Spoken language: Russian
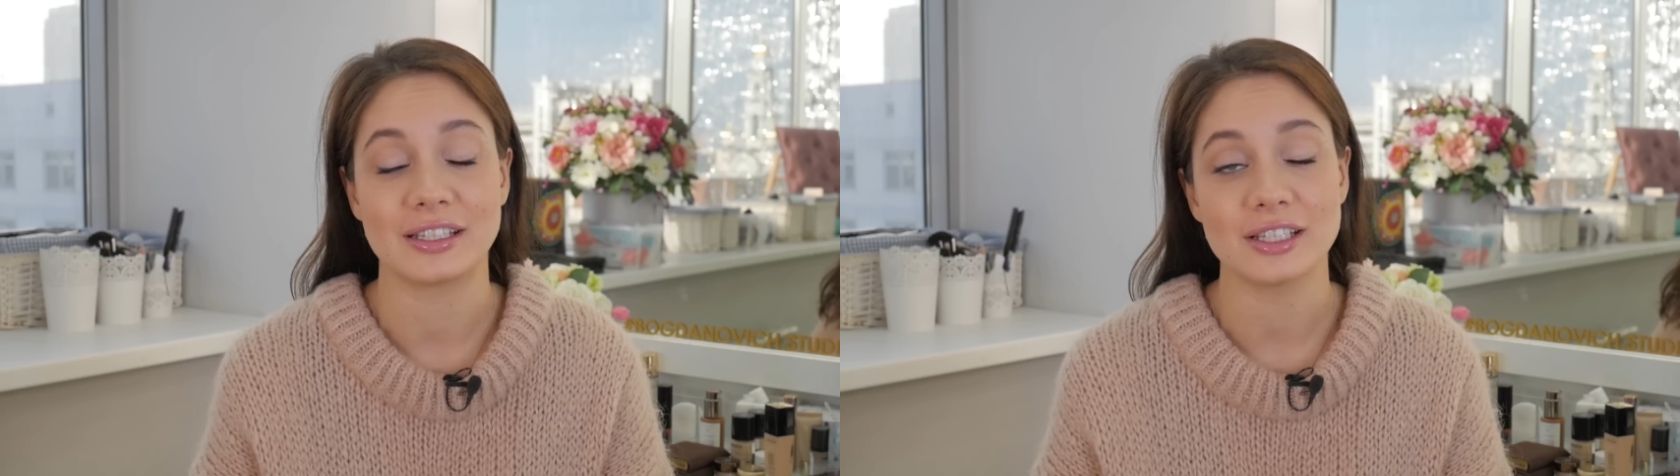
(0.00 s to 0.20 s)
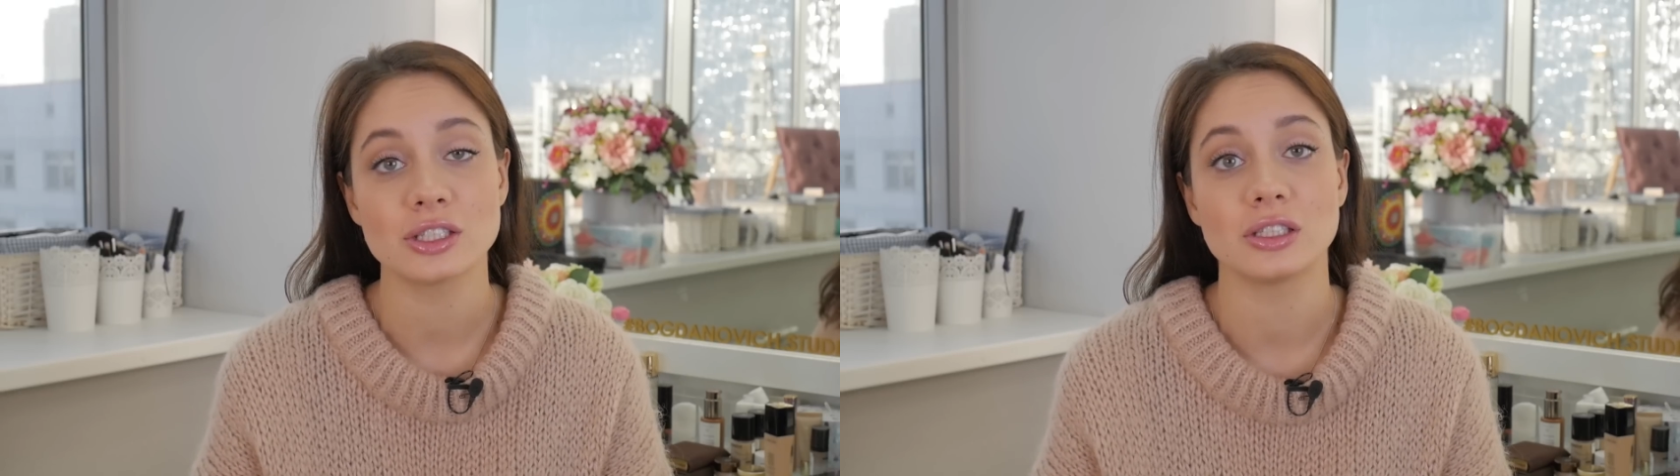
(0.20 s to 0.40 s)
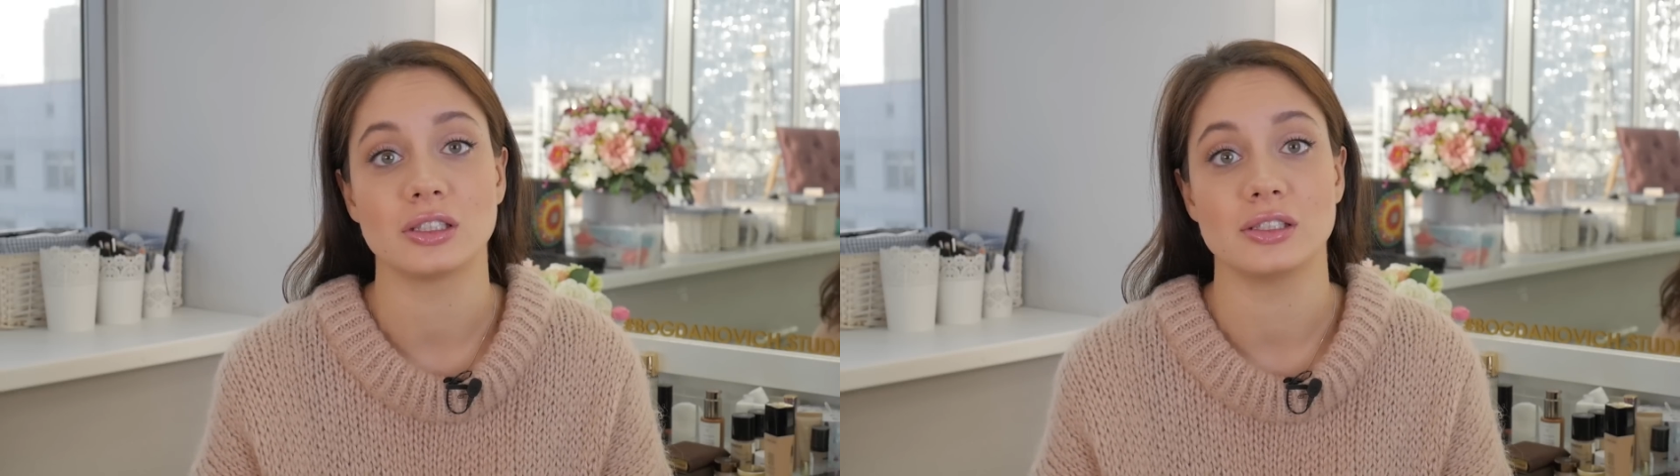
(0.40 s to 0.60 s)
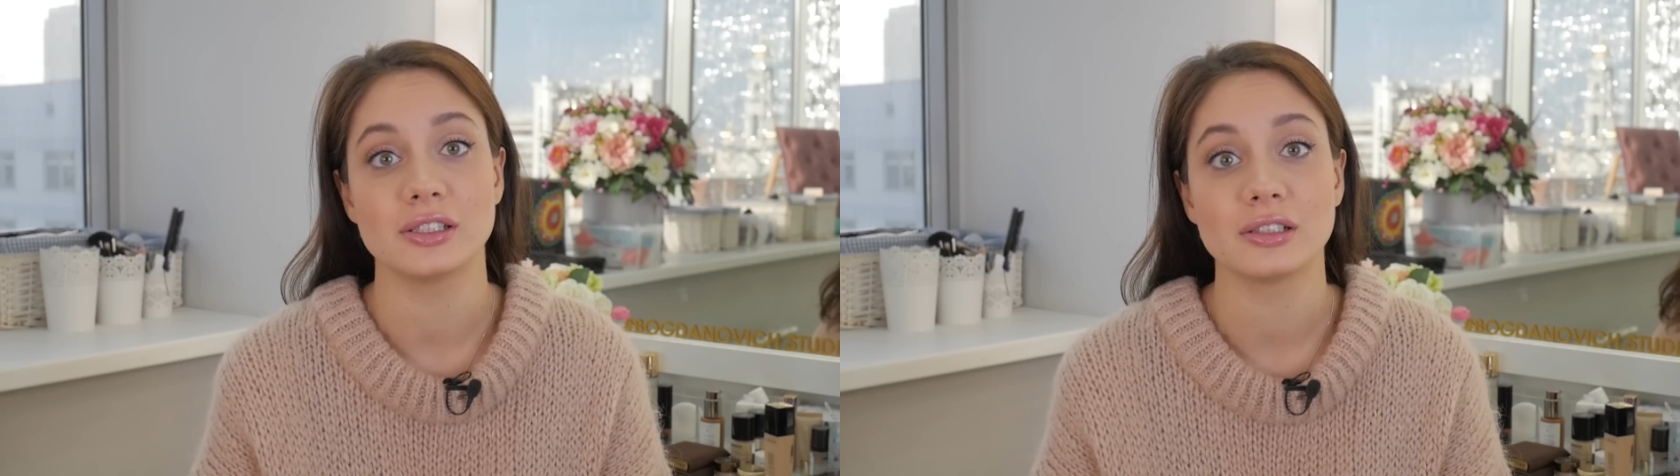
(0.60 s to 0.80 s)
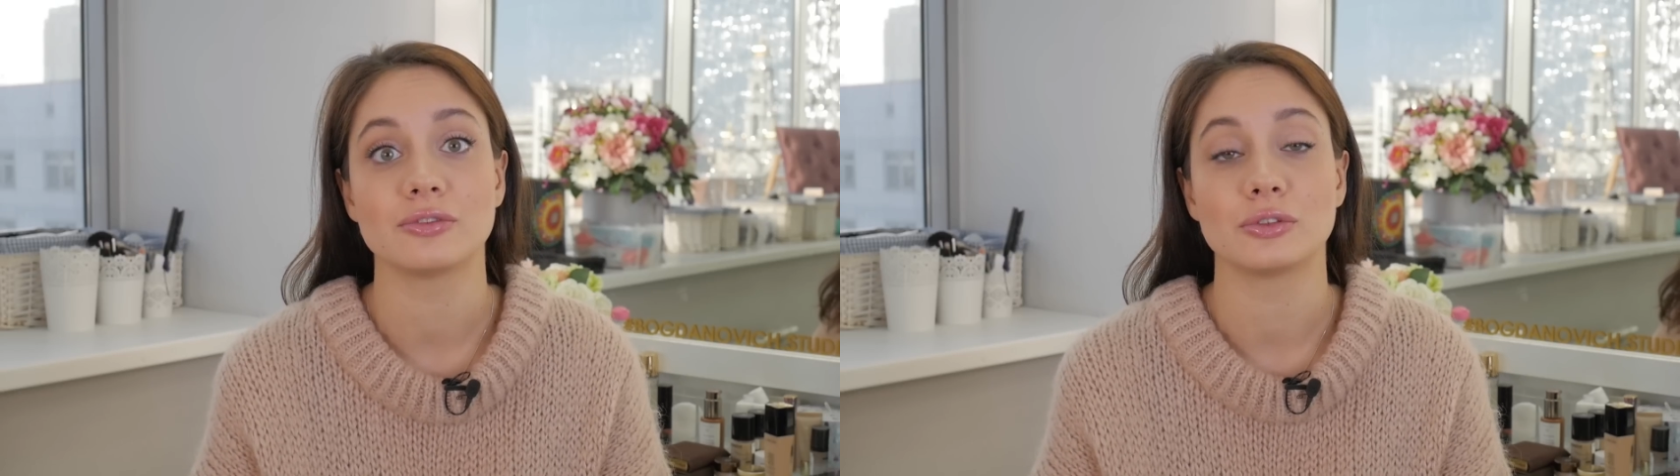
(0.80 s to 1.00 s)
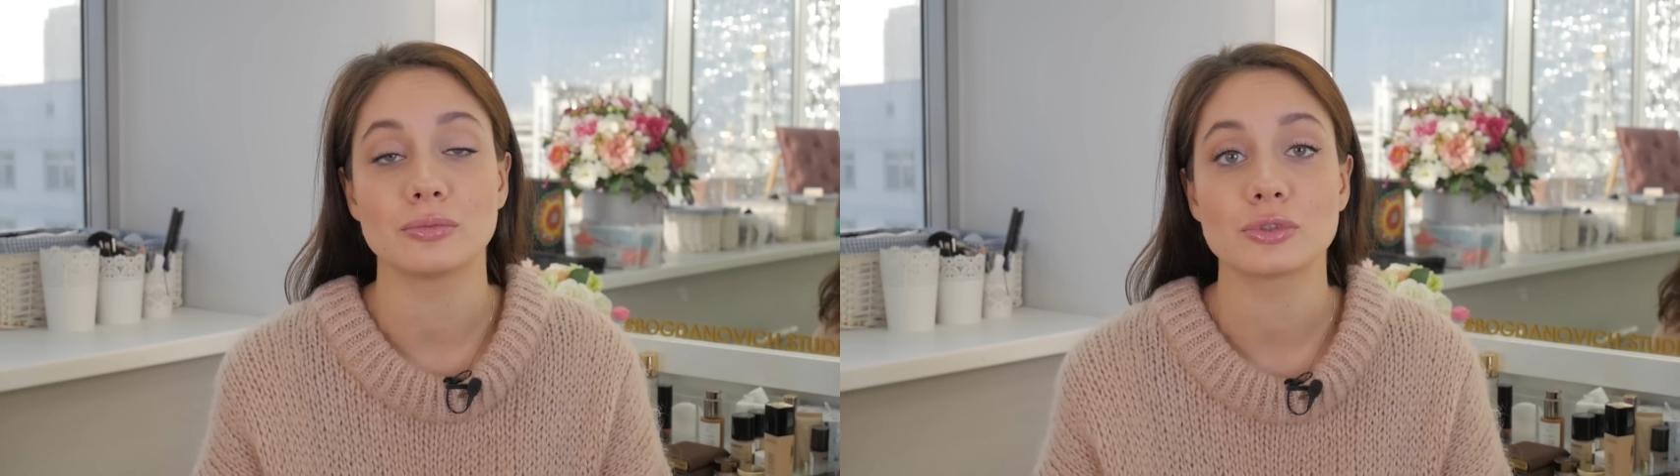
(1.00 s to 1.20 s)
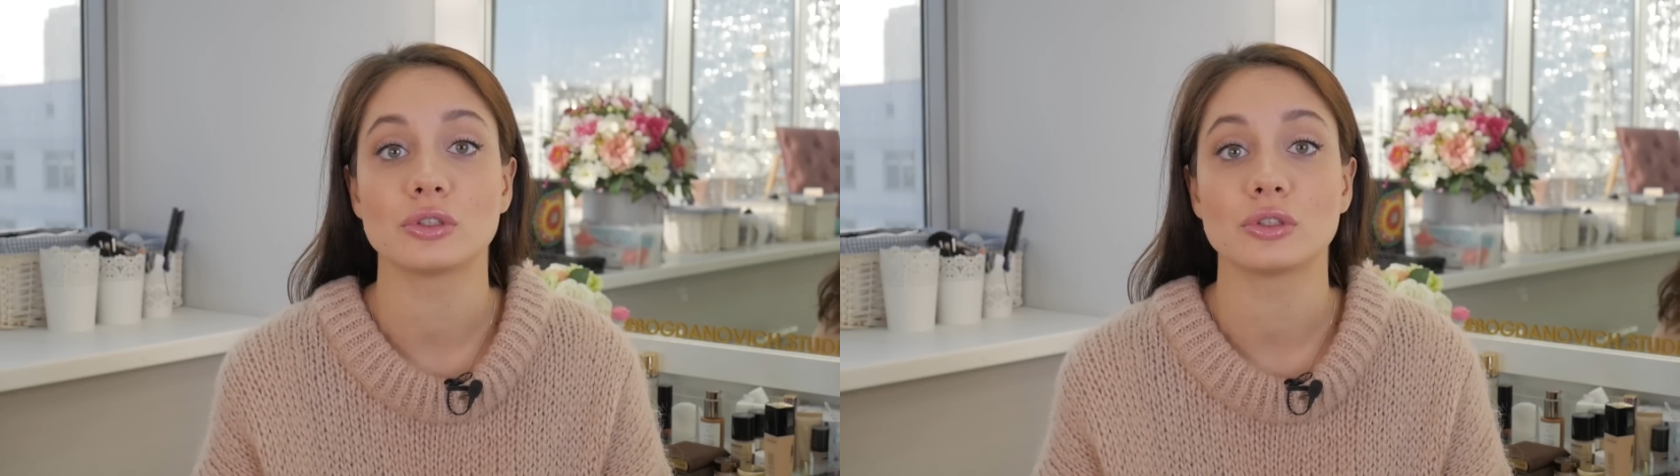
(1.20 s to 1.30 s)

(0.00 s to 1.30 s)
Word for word: Конечно, это дело в том,